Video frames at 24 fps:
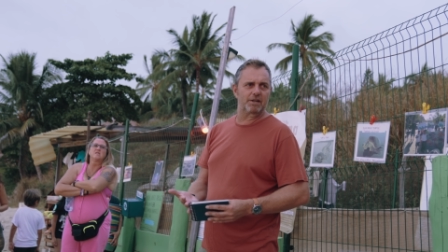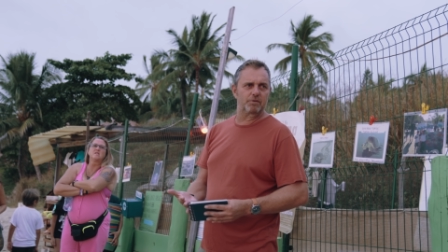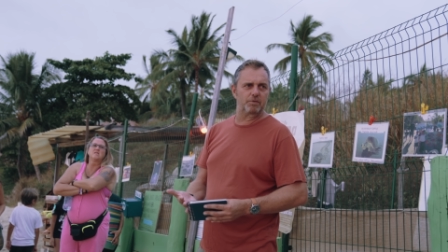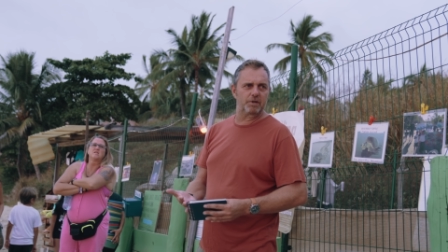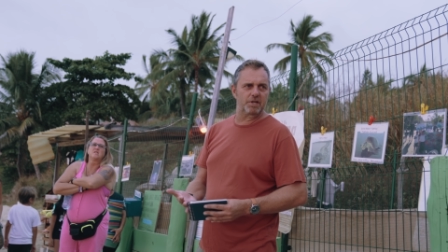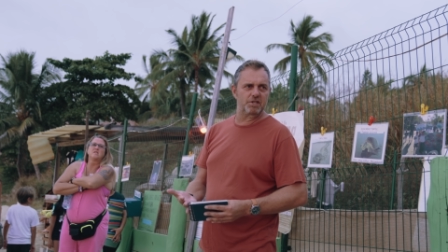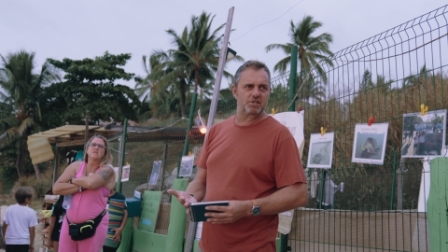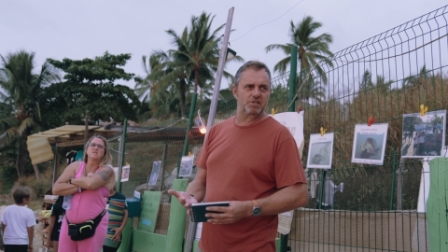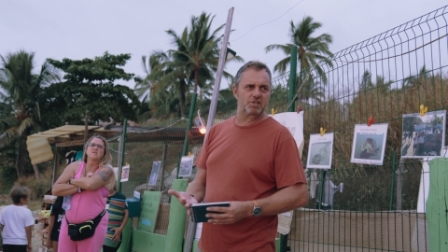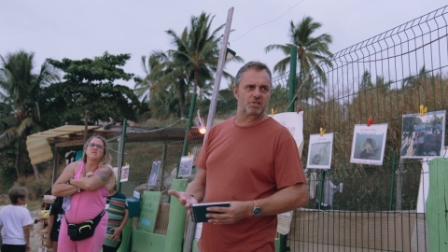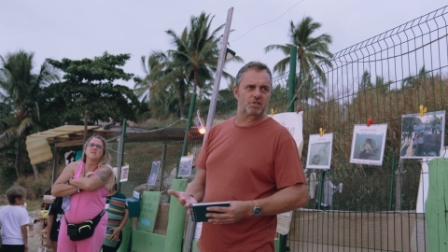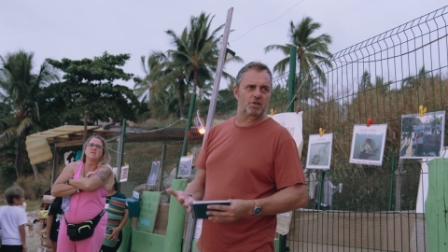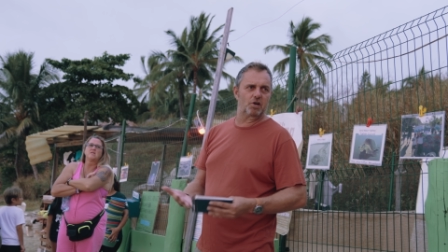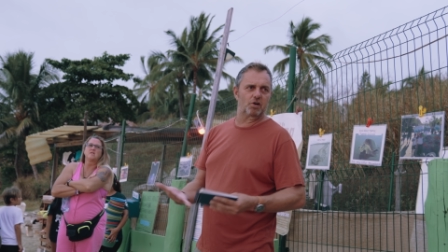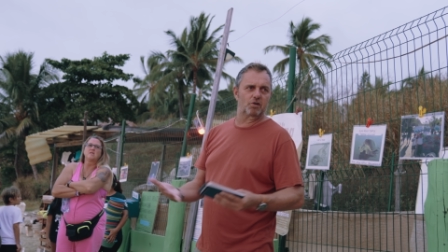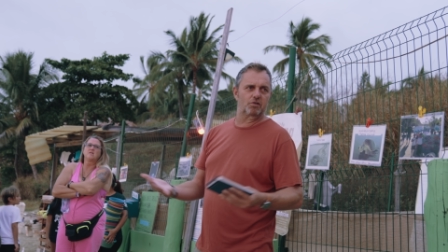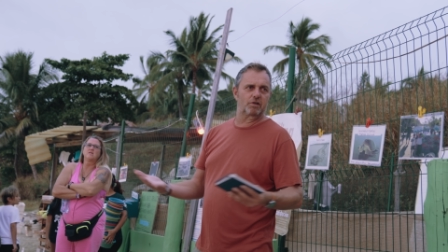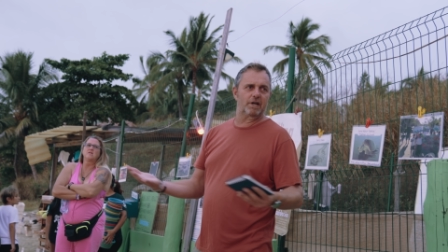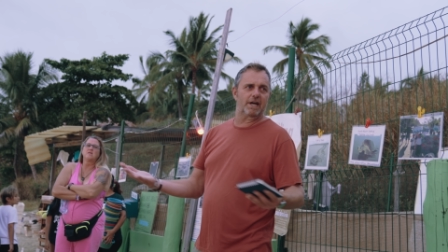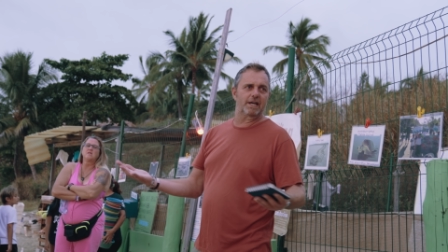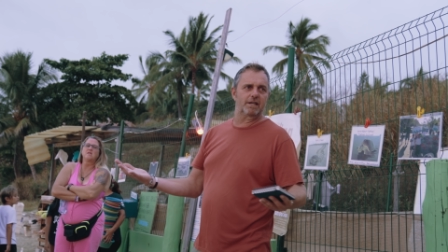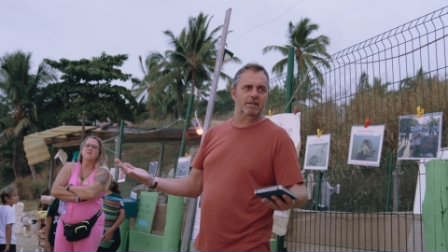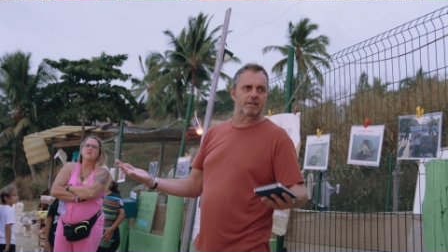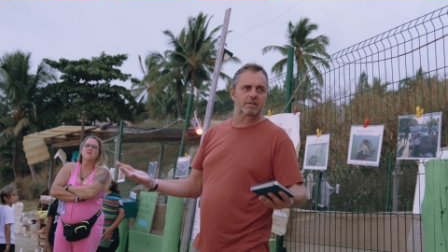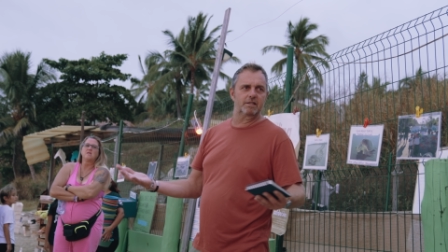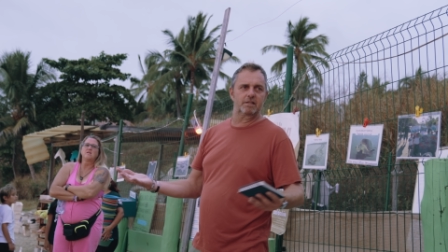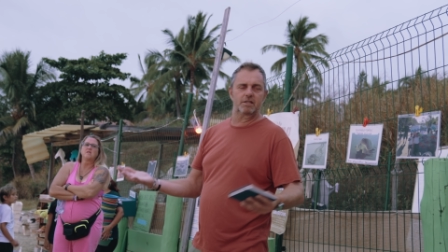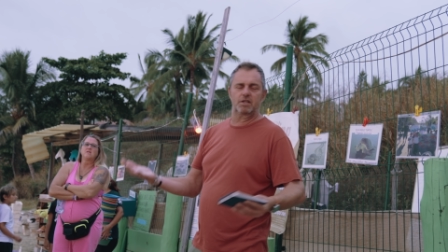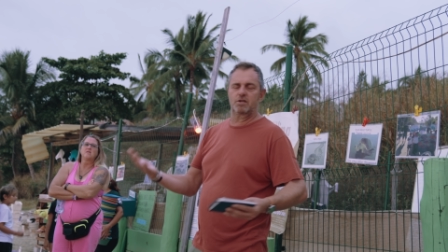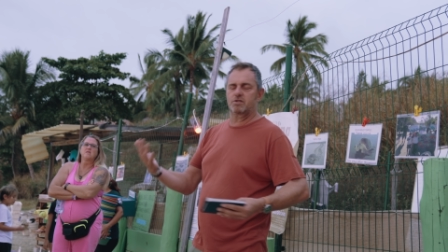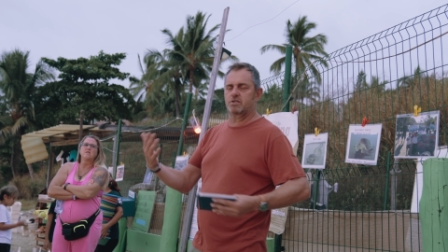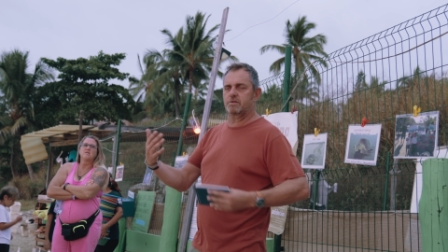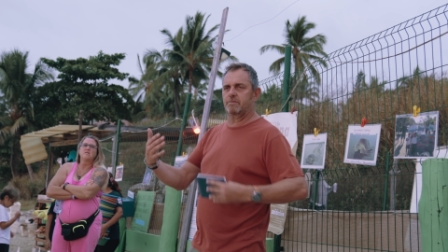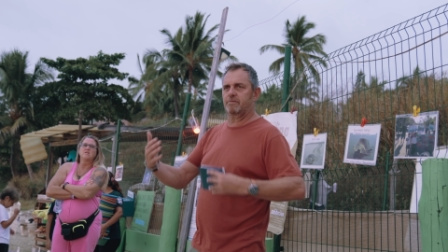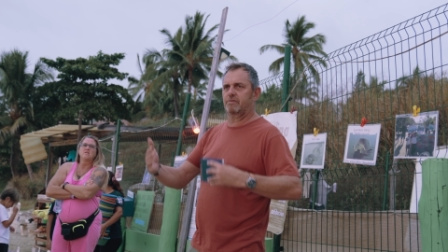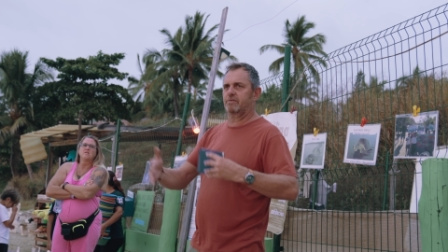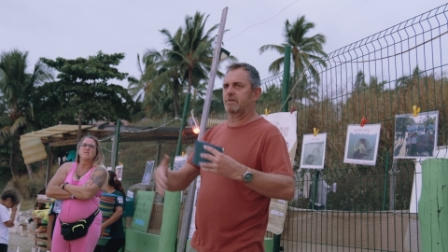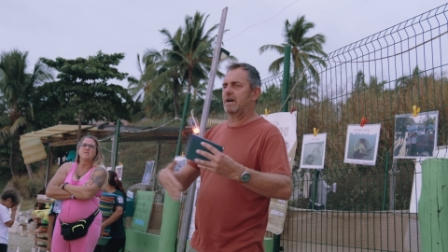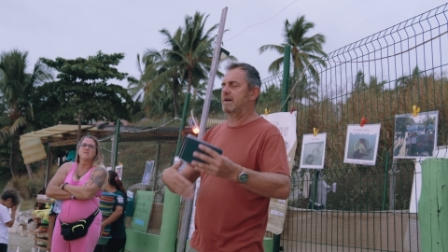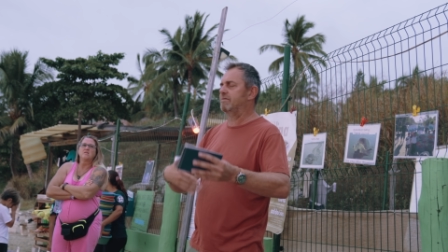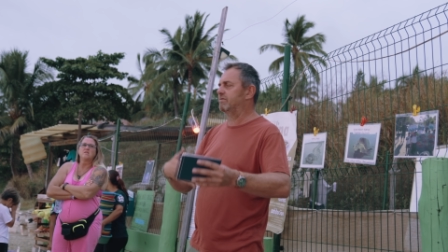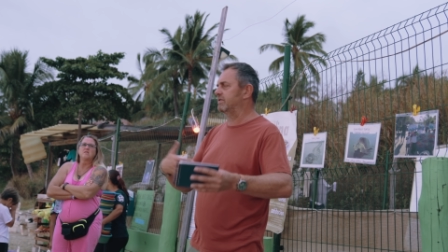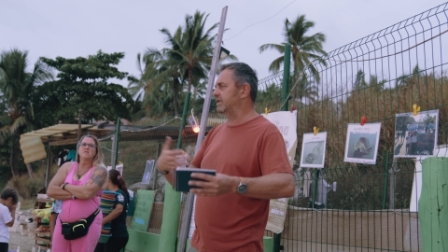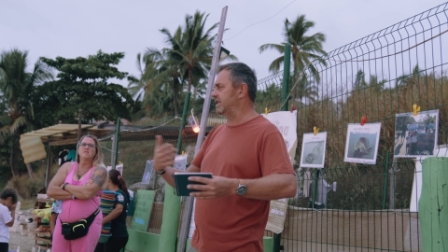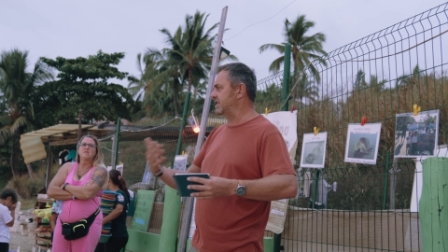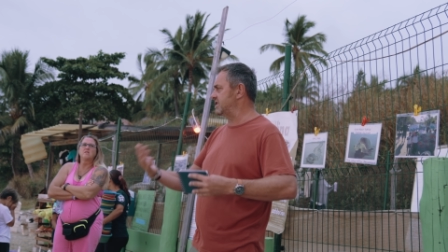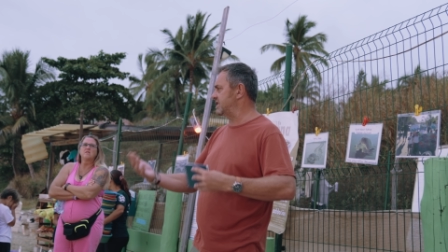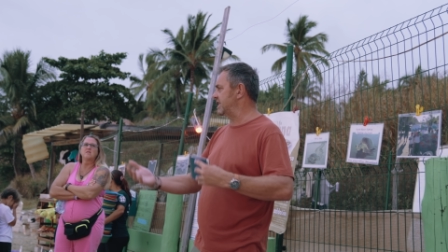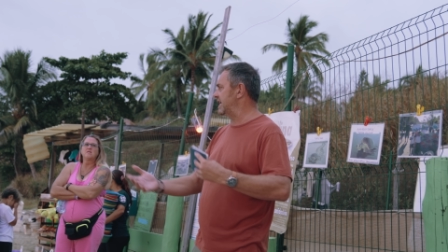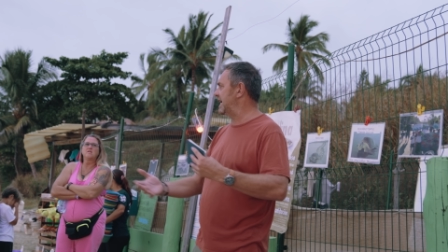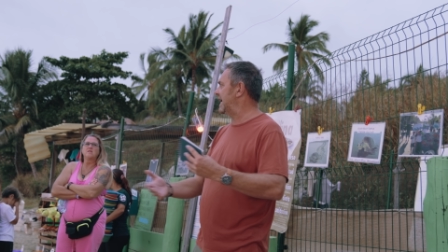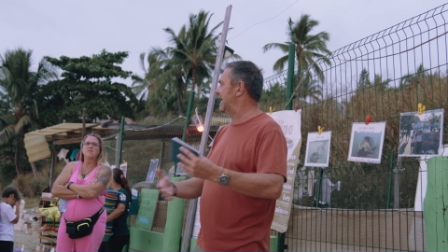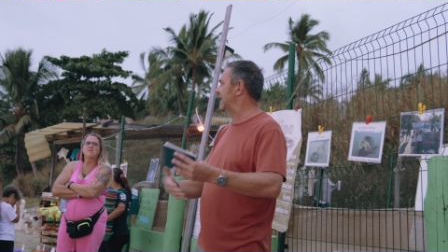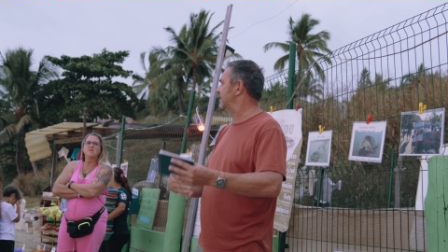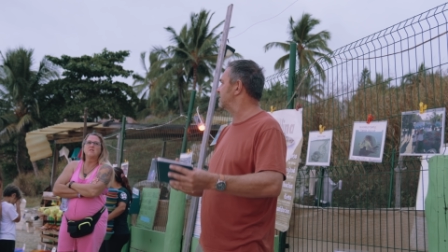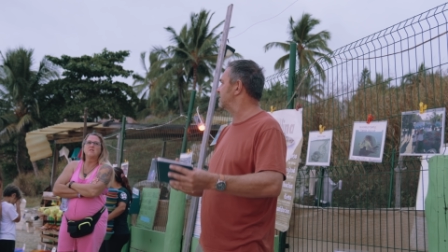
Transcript: pour aider les tortues en voie de disparition